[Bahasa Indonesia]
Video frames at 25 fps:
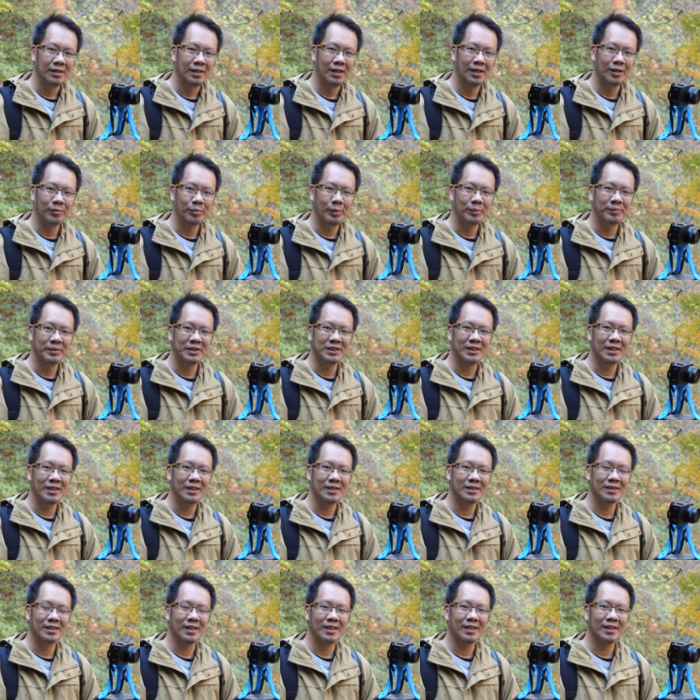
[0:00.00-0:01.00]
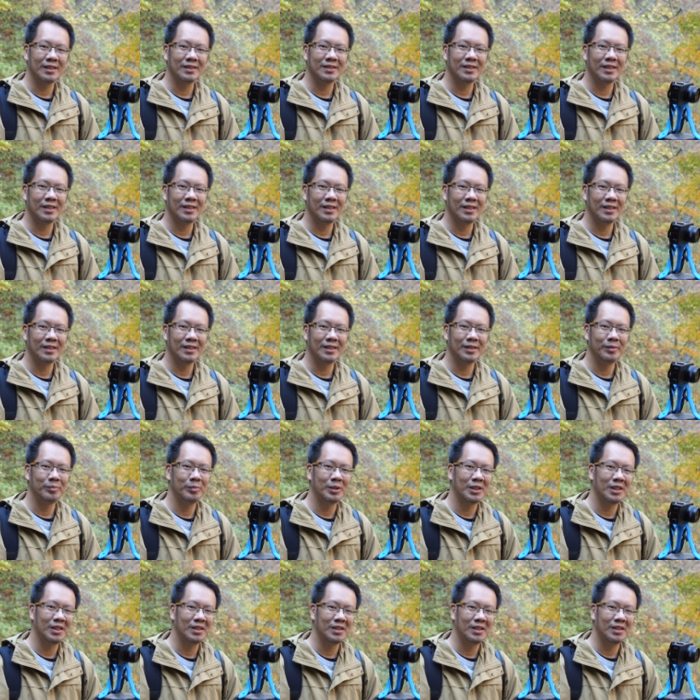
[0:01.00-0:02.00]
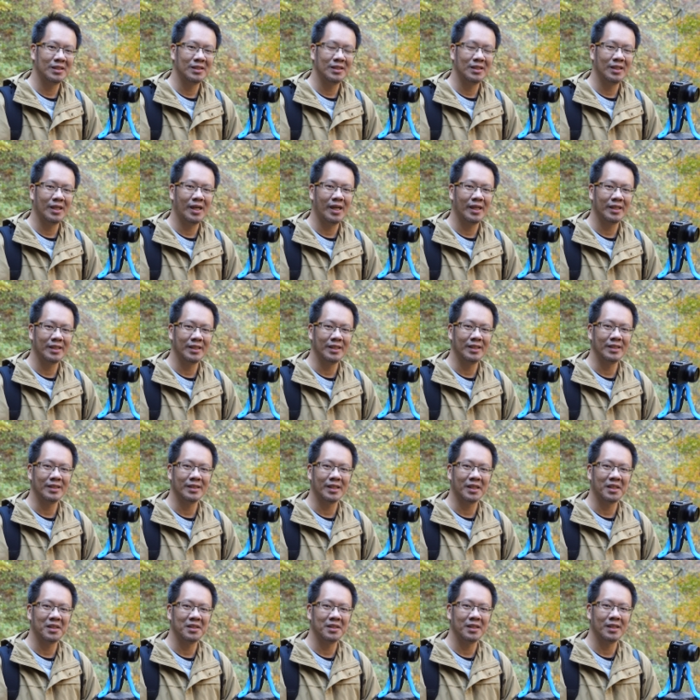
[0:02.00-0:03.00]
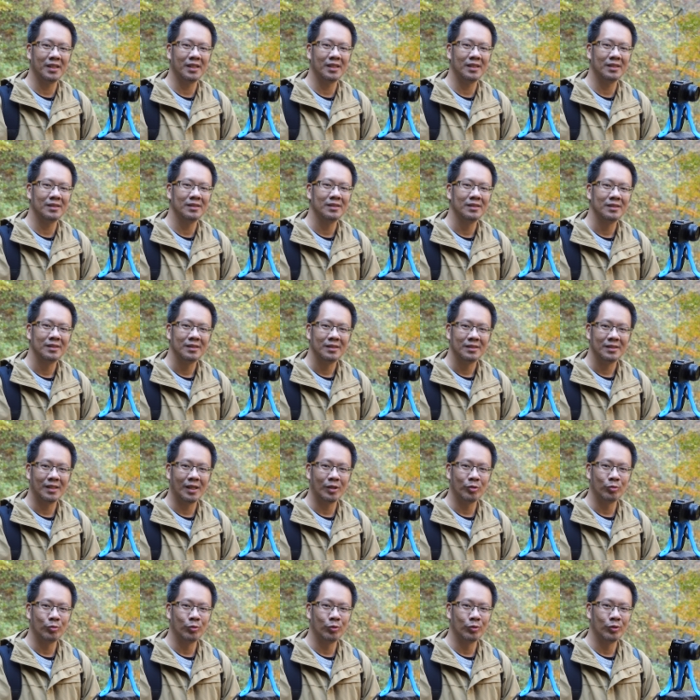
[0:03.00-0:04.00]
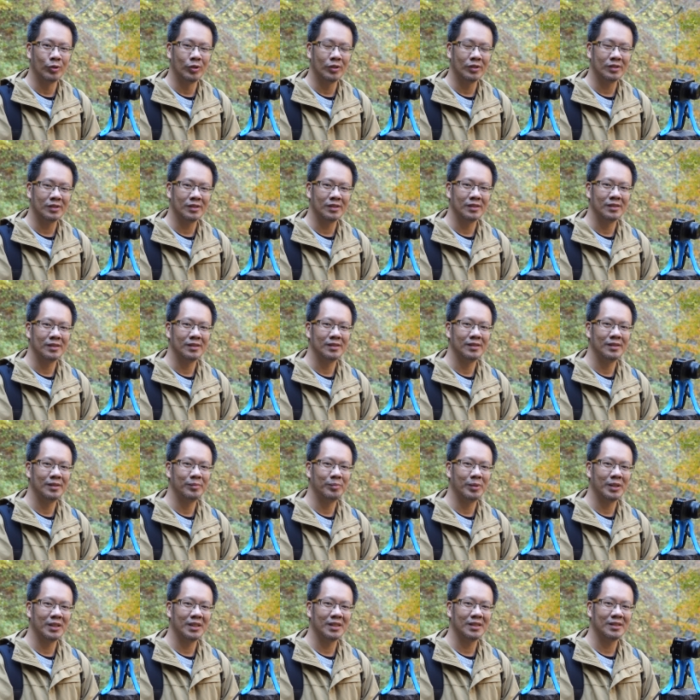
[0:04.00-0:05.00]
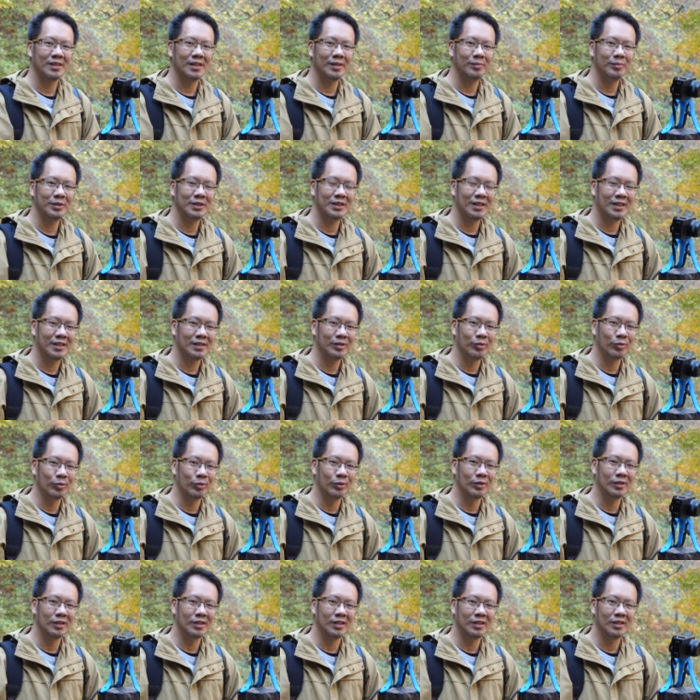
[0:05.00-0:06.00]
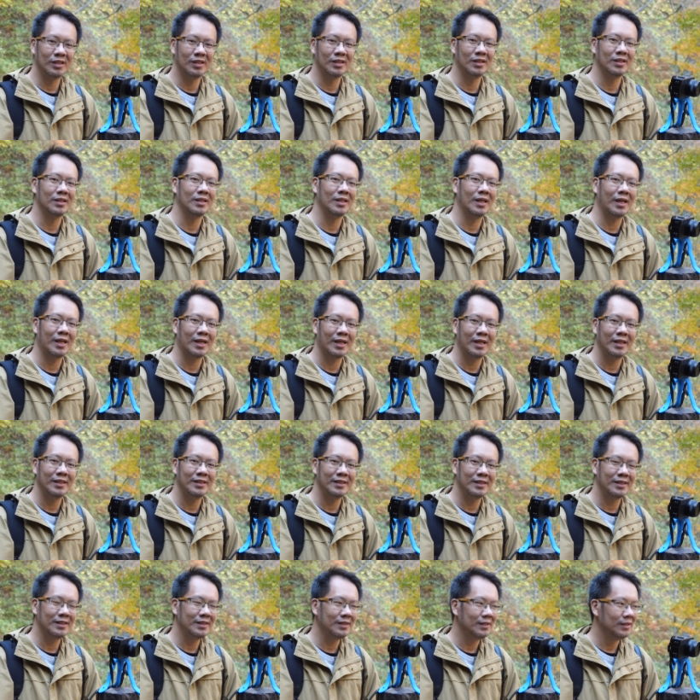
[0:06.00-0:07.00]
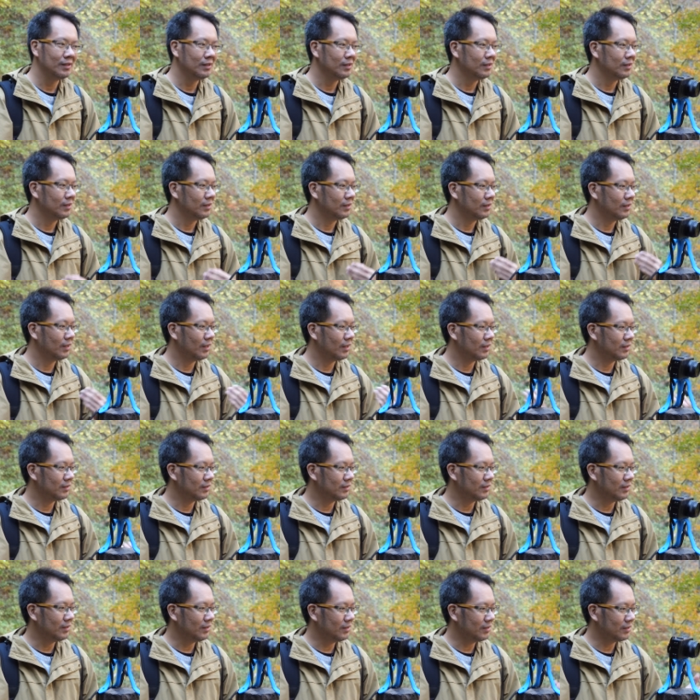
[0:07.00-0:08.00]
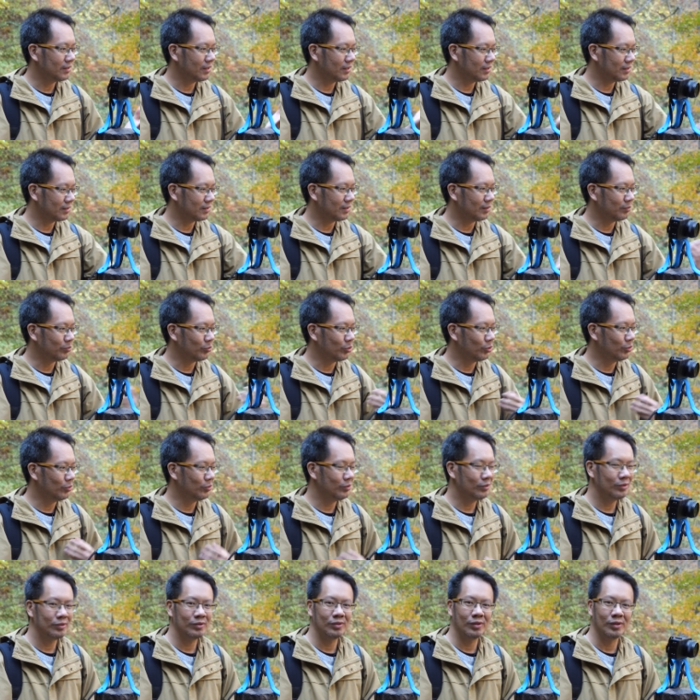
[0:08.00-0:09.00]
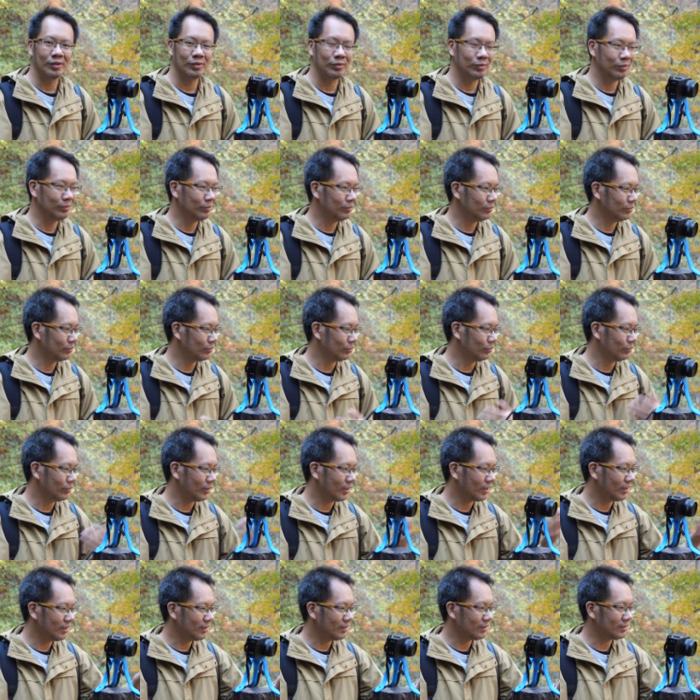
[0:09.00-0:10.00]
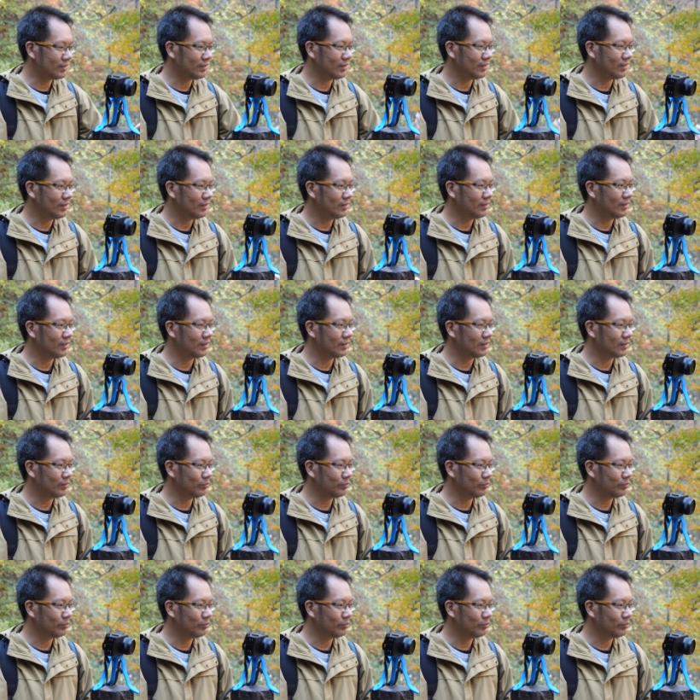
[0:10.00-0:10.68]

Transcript: Halo pemirsa, sekarang saya lagi berada di hiking trailnya Naruko Gorge, di mana saya bisa turun ke ngarainya. Nah, di sini saya ketemu suatu sungai kecil dan